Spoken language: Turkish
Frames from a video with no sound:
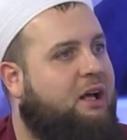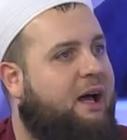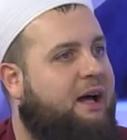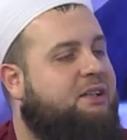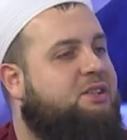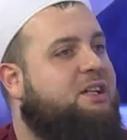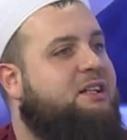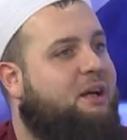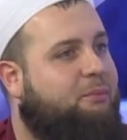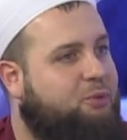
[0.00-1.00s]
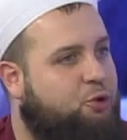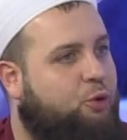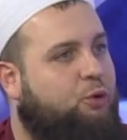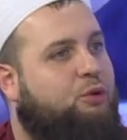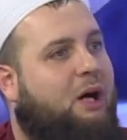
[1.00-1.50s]
erkeğin yapmış
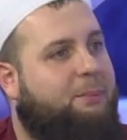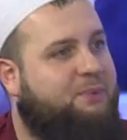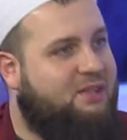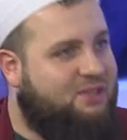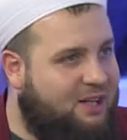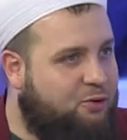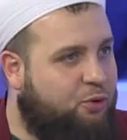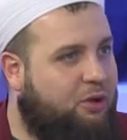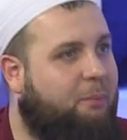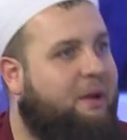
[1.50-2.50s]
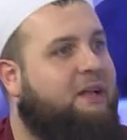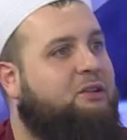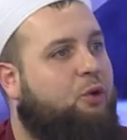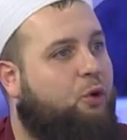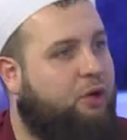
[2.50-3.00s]
olduğu abdestten sonra
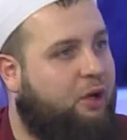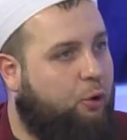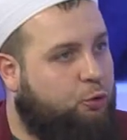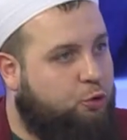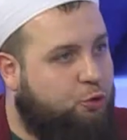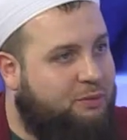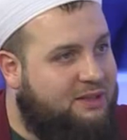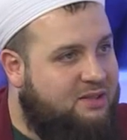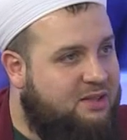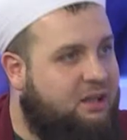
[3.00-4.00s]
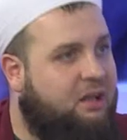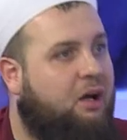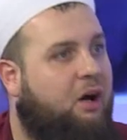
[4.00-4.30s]
bayanın oraya oturması